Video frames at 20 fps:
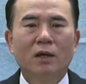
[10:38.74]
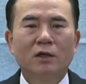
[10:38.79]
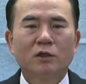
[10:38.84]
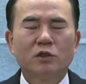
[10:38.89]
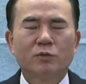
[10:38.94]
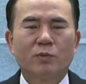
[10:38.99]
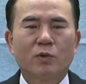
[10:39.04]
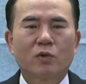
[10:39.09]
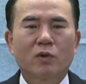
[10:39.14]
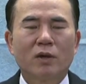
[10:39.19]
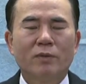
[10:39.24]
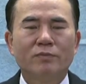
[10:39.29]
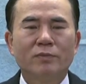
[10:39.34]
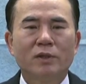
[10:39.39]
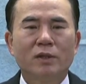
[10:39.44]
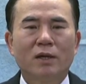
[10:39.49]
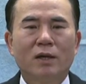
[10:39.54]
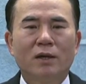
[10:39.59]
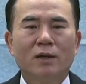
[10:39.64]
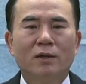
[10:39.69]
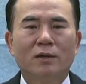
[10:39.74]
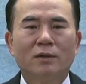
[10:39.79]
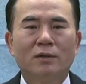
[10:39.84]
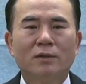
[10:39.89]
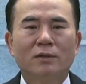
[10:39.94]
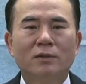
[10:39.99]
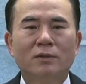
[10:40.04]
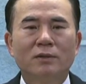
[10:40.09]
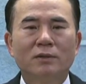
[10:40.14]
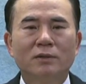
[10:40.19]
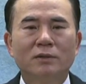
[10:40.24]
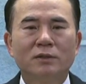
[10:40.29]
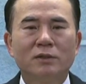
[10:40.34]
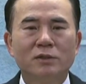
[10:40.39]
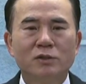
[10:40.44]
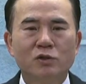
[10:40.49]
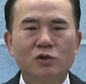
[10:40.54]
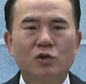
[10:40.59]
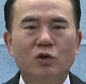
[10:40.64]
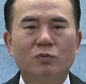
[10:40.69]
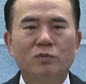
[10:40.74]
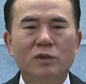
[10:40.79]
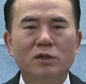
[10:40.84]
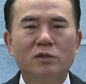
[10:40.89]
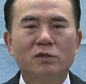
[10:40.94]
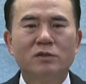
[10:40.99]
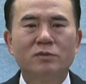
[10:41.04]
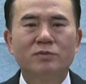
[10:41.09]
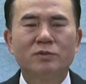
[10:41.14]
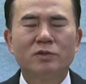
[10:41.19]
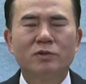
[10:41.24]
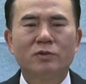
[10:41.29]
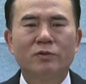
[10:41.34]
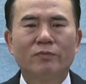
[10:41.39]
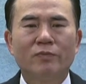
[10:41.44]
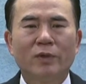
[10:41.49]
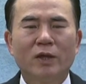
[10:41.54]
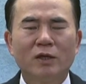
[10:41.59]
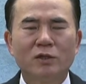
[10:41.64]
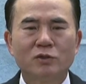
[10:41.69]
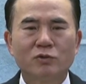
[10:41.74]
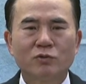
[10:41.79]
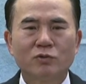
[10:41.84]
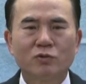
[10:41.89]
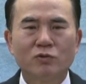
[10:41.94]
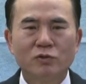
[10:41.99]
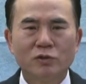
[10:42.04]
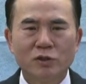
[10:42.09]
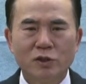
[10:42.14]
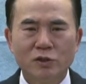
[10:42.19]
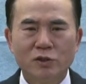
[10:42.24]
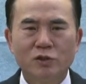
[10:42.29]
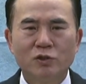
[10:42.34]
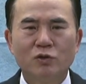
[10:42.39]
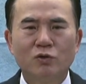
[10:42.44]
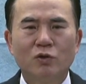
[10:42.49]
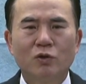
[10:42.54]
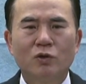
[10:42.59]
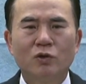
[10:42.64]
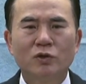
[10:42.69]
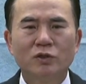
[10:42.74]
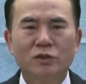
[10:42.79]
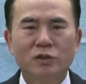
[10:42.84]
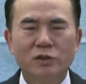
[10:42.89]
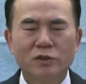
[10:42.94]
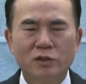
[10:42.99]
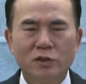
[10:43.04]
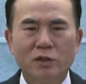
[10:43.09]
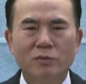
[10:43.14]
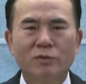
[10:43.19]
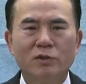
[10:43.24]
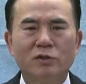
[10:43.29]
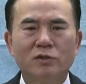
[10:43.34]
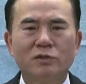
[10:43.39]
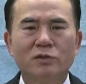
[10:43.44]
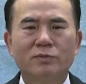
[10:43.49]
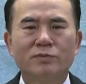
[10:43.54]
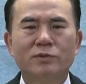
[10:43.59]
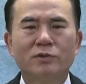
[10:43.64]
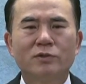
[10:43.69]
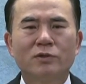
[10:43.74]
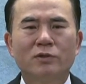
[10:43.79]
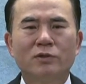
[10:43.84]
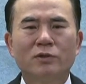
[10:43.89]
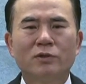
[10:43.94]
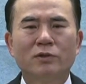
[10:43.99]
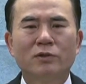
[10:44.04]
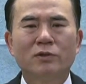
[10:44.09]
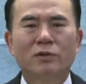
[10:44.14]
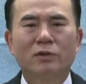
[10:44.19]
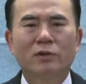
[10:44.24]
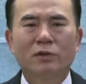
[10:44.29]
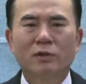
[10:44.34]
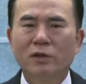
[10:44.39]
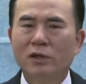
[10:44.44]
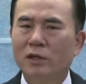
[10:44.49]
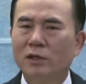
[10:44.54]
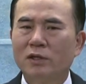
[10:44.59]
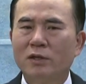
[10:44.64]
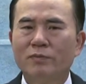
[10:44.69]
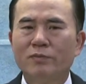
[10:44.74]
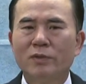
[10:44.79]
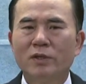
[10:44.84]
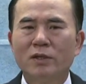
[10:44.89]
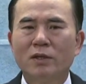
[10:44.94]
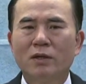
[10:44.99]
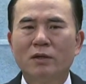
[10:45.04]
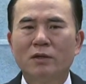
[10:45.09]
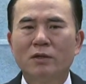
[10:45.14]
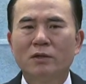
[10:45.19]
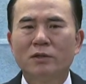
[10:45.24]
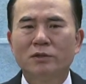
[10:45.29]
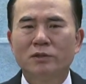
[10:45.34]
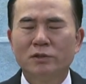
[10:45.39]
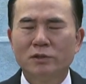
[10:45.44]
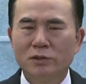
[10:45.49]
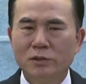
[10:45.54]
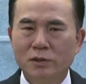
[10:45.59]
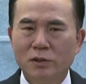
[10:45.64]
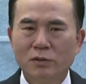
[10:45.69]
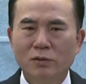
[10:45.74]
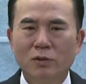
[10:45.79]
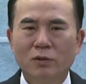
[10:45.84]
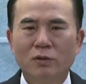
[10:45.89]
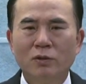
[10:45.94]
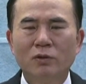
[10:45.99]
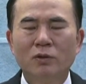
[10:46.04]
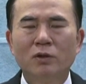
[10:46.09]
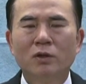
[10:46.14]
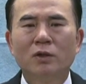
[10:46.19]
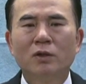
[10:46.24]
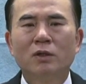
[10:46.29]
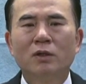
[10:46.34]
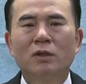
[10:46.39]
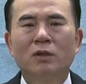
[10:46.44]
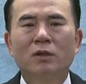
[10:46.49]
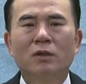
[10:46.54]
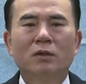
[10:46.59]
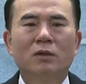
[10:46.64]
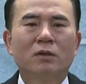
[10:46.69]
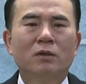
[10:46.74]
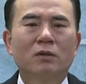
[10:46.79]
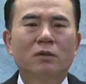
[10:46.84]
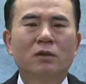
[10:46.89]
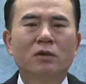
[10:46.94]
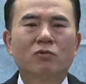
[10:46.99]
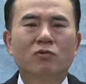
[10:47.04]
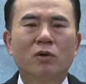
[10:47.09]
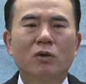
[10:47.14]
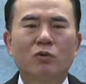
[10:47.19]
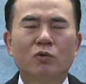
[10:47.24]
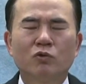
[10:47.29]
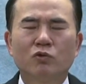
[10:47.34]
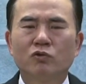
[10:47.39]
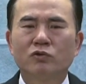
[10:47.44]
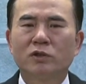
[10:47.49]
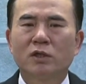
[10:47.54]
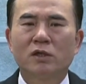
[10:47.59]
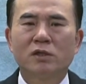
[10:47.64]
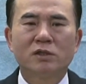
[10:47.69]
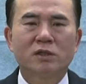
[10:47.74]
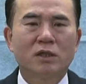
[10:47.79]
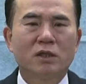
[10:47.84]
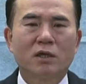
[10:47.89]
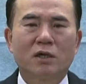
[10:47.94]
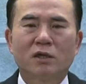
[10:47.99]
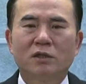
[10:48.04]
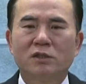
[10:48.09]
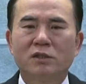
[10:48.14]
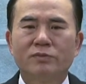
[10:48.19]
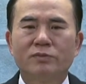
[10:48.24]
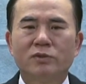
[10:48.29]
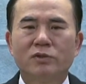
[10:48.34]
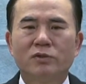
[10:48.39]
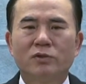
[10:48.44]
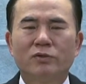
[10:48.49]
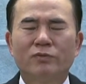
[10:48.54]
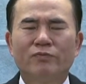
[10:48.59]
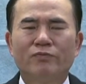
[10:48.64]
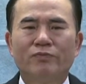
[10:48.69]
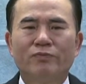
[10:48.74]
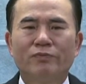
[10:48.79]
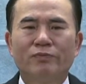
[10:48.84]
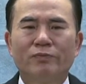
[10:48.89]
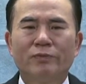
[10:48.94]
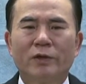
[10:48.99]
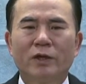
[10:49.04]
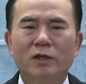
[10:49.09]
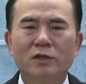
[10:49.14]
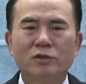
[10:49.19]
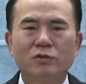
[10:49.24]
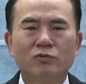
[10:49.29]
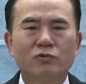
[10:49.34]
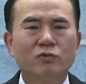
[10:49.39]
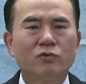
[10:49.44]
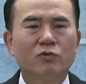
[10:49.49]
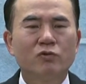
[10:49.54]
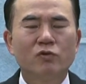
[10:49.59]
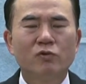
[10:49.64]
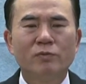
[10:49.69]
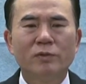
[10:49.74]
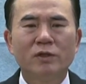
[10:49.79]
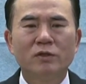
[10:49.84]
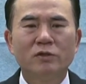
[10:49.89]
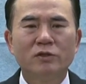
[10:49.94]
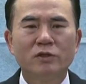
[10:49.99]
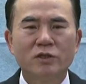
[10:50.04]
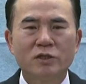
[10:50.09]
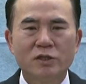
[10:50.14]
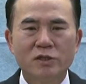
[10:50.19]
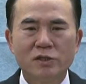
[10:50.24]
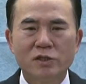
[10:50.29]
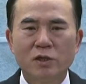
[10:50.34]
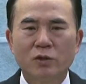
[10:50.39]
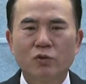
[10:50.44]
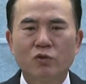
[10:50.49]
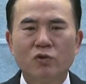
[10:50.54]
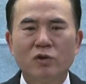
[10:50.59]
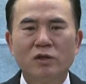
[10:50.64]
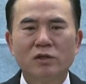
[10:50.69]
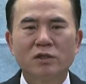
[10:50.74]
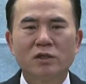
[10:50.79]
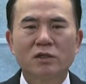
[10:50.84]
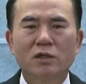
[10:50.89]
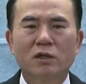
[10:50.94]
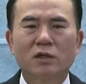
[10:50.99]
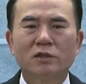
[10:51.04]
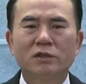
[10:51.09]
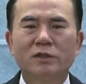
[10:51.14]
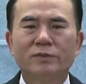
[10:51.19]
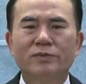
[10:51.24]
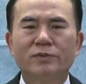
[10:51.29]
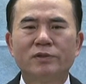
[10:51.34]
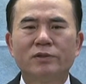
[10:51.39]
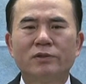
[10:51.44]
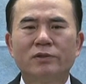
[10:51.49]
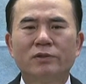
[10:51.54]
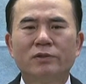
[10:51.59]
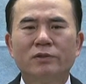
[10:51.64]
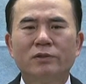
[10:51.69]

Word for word: 축복합니다. 진실로 믿으십시오. 예수 그리스를 진실로 진짜 믿으십시오. 그래야 됩니다. 진실로 그룩한 공동체를 찾아가십시오. 예수 그리스를 믿는 진짜 교회를 찾아가십시오.